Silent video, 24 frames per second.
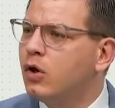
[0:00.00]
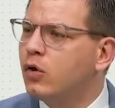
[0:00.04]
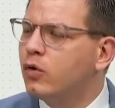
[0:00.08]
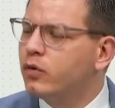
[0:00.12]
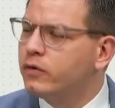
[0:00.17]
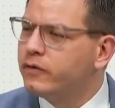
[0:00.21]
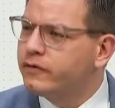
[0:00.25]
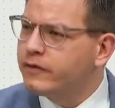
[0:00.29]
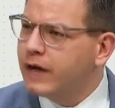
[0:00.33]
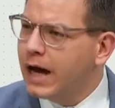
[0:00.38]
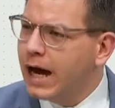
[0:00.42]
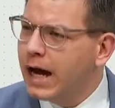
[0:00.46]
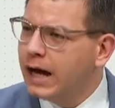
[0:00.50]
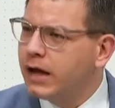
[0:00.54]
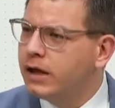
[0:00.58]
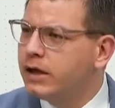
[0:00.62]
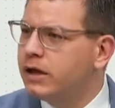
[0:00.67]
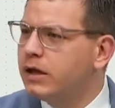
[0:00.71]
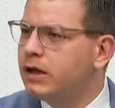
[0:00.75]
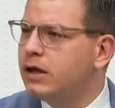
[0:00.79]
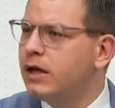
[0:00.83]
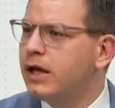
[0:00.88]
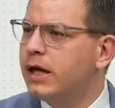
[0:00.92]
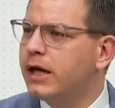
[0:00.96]
und sagen
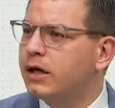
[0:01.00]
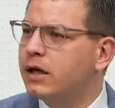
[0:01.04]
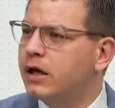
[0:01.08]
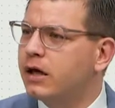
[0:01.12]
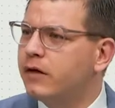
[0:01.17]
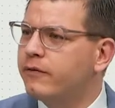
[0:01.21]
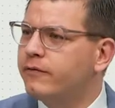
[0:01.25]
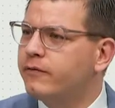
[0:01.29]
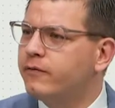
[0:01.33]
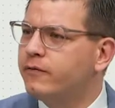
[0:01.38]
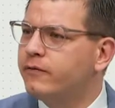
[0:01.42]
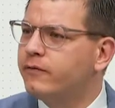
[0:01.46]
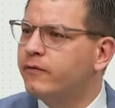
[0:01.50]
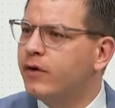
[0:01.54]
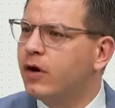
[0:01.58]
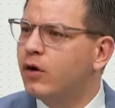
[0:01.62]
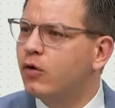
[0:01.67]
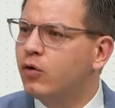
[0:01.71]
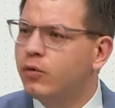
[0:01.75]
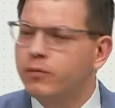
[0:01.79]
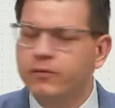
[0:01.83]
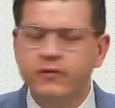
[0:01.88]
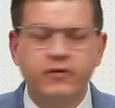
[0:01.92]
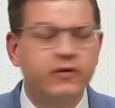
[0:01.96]
den Lehrkräften,
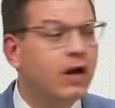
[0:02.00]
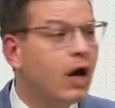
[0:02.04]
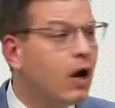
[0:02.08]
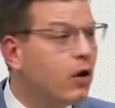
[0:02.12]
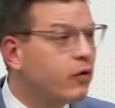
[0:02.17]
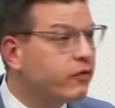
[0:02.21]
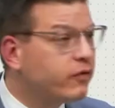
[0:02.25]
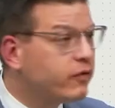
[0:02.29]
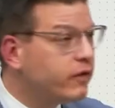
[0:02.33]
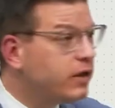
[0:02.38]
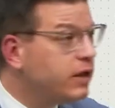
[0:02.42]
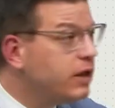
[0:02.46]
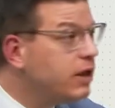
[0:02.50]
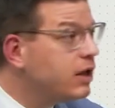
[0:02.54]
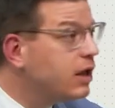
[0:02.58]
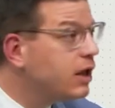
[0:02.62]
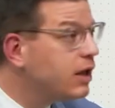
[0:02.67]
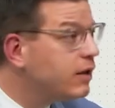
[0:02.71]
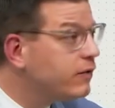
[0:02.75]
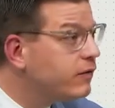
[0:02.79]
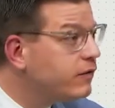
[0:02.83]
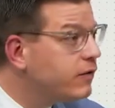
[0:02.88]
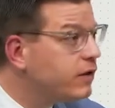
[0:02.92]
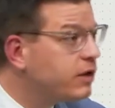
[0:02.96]
warum sie aus
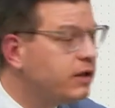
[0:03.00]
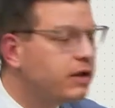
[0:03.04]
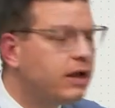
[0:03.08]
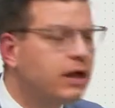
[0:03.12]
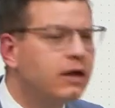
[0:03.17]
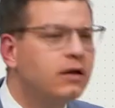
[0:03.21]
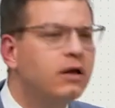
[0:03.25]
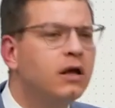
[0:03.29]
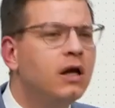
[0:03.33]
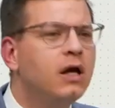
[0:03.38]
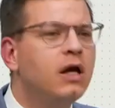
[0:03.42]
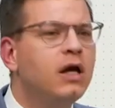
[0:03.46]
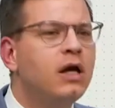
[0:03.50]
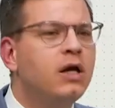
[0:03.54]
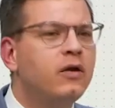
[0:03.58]
ihrer Sicht dann